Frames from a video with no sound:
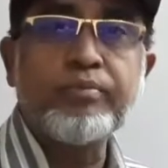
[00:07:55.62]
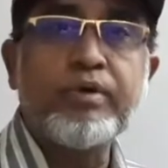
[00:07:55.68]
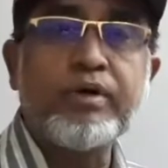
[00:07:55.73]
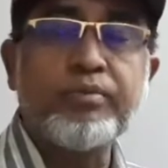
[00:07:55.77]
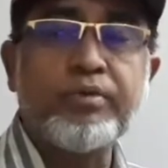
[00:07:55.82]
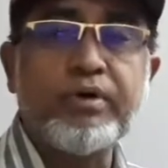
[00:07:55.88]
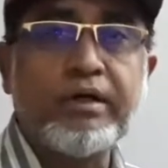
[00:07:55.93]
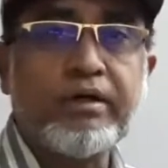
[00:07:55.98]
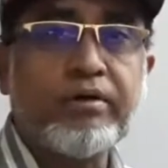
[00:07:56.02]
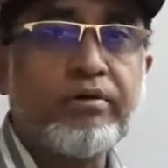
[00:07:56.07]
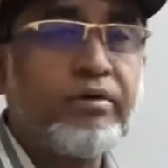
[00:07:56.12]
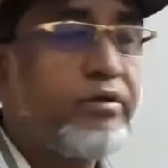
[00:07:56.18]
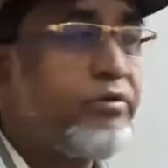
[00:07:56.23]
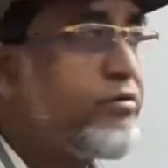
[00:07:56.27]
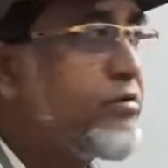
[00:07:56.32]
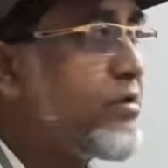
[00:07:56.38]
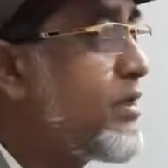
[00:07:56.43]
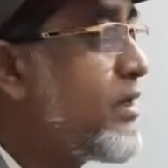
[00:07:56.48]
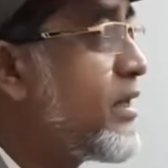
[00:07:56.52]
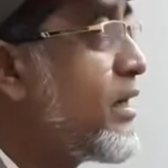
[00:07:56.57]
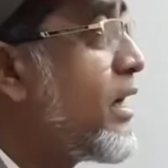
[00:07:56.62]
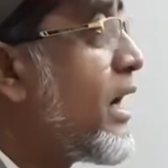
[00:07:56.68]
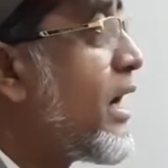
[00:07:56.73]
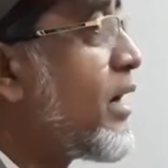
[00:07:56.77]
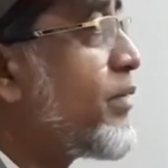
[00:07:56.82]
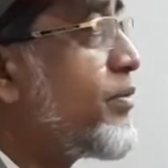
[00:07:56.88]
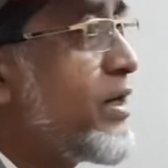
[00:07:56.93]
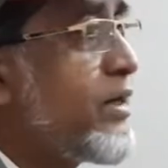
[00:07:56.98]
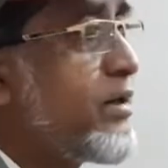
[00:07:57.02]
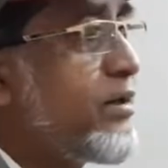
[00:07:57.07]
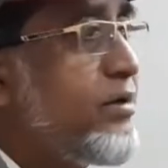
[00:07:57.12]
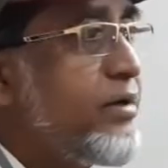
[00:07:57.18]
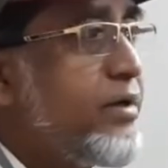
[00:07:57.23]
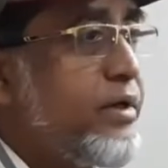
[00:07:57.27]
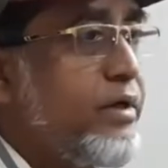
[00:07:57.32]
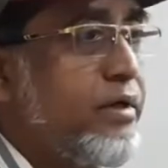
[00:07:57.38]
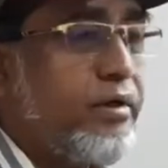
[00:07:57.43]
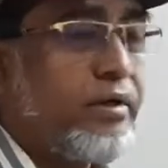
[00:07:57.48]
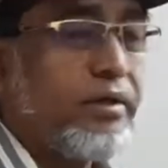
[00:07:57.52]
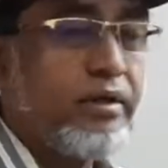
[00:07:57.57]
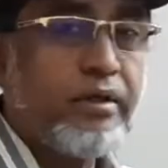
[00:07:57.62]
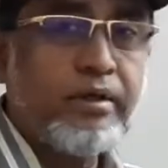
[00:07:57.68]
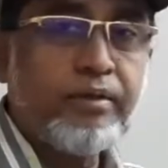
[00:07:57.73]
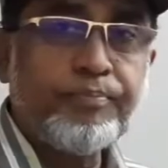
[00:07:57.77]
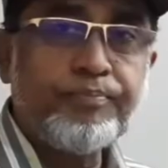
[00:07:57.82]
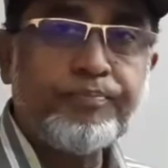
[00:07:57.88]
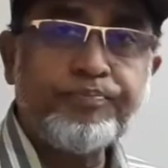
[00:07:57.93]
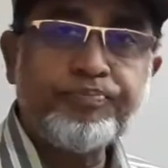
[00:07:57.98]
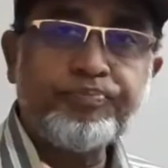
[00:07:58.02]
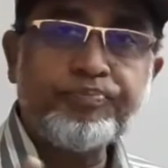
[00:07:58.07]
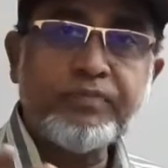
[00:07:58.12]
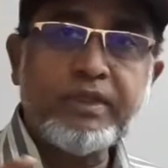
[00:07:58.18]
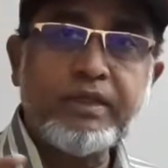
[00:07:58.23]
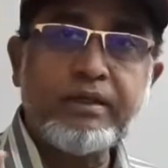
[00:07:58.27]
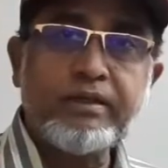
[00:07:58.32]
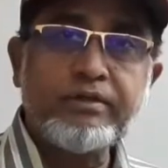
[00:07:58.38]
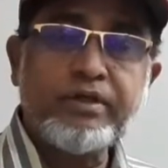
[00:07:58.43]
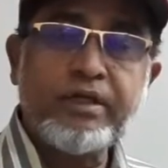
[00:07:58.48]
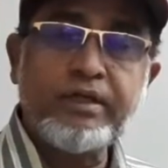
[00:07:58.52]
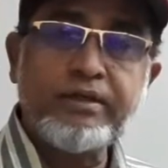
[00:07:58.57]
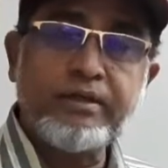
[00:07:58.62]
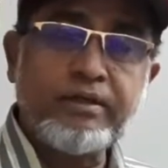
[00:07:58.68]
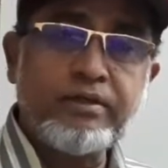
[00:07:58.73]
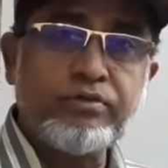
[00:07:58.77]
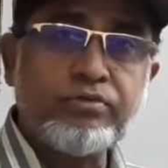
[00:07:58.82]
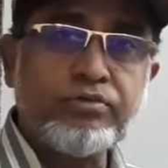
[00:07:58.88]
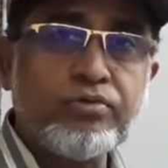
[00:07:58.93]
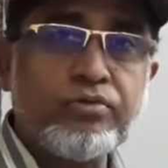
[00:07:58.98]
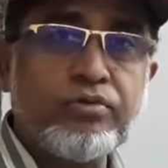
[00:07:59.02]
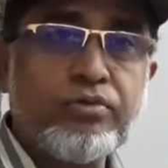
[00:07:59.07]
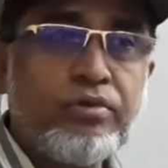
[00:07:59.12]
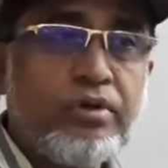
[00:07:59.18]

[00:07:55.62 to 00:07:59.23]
ব্যবহার রয়েছে আবার সেটা কিন্তু